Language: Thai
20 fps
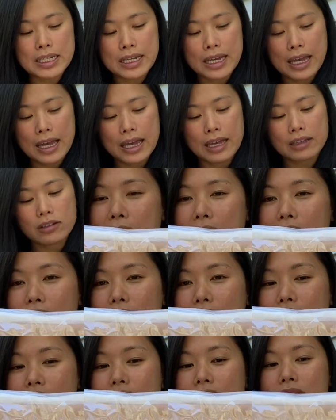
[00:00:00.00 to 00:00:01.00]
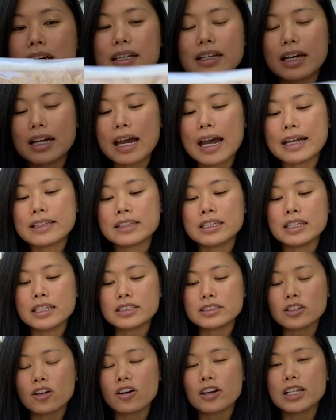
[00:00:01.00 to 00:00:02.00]
นะคะนะคะที่
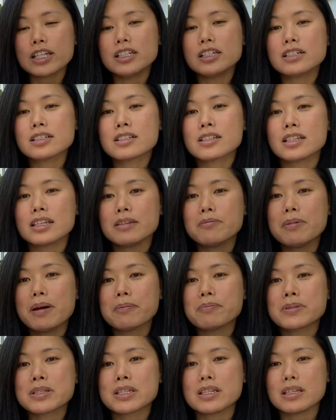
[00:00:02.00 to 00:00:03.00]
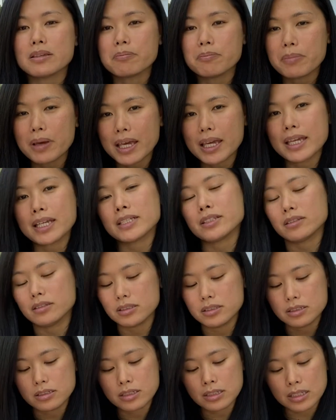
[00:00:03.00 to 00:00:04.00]
จอยเลือกสีแบบสีเบจ
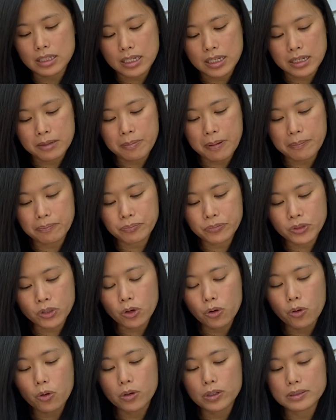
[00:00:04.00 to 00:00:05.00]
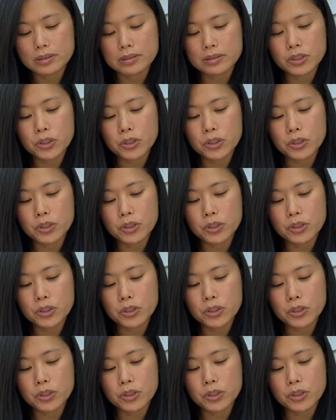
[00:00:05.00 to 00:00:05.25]
หรือสีแบบโทน